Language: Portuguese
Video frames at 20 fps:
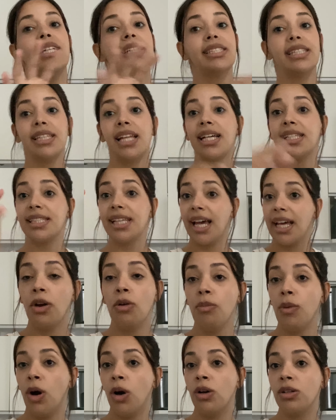E se der certo,
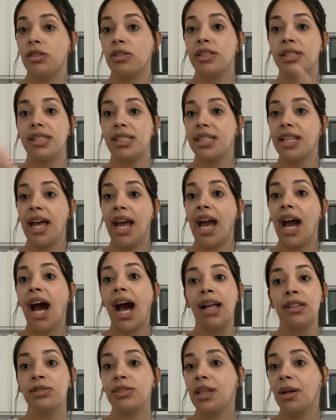eu mostro. E se der
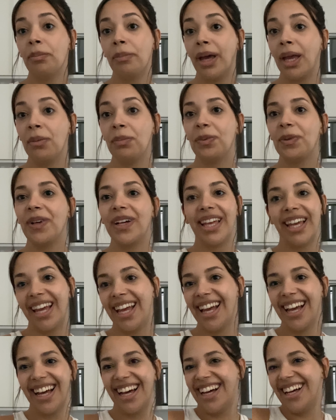errado, também, porque